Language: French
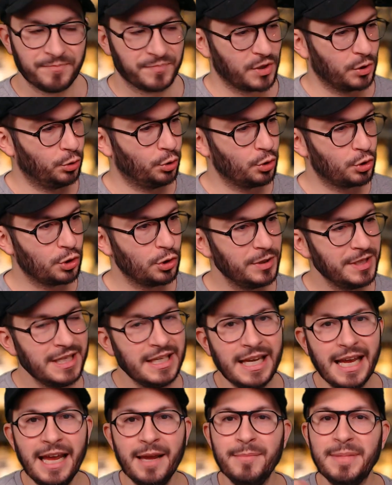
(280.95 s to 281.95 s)
de Sony
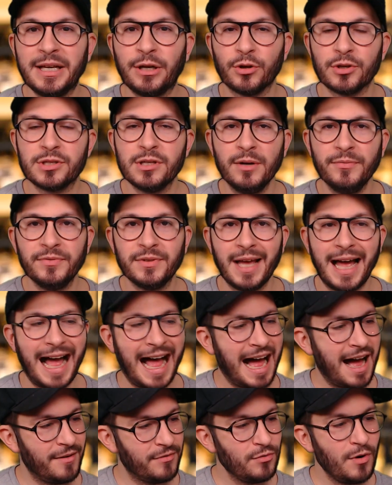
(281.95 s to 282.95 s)
et Microsoft à
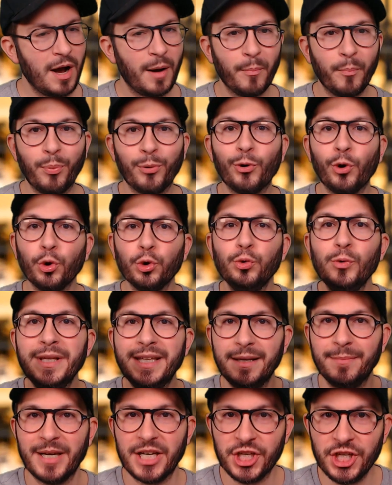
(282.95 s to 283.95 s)
avoir produit des
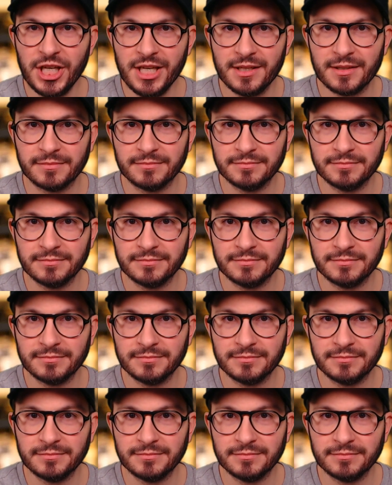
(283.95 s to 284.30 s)
machines,